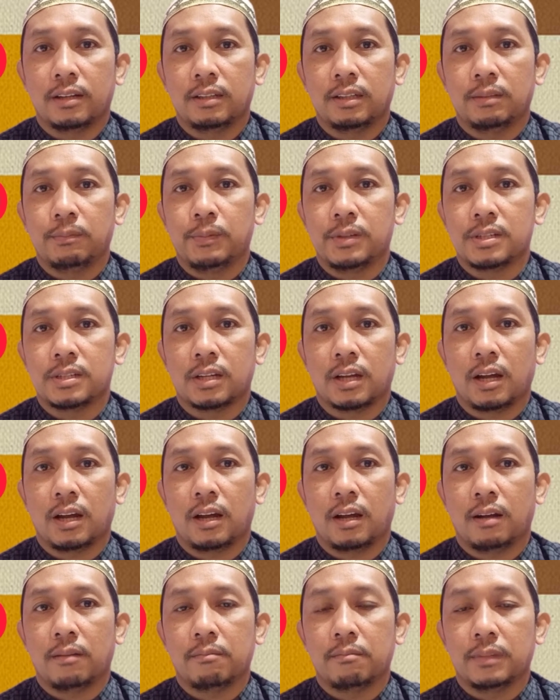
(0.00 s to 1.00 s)
ini
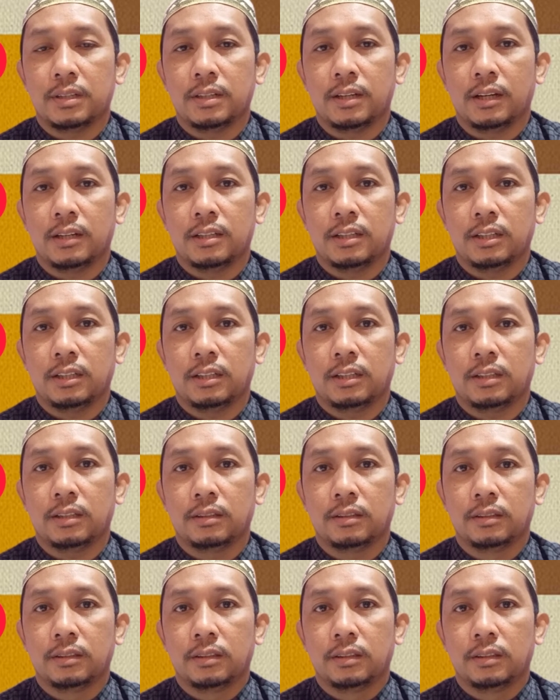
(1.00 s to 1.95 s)
bisa menjadi